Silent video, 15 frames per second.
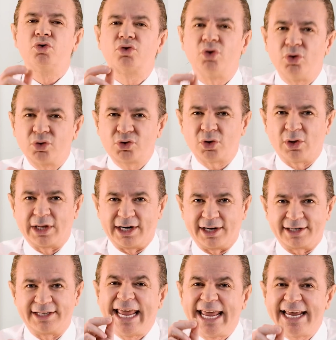Sonuç
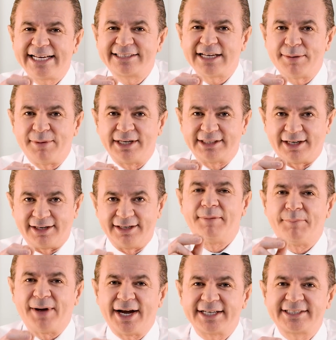olarak egzamada
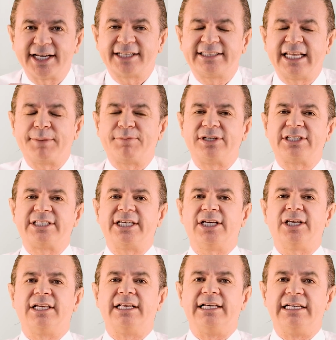bağırsak
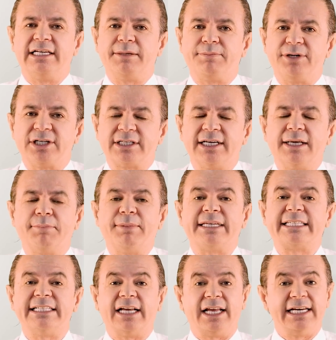tepkisi bir
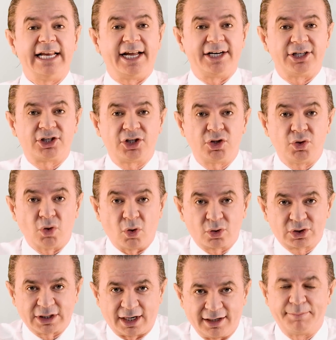besin alerjisi
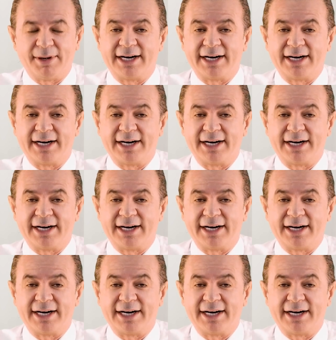yoksa,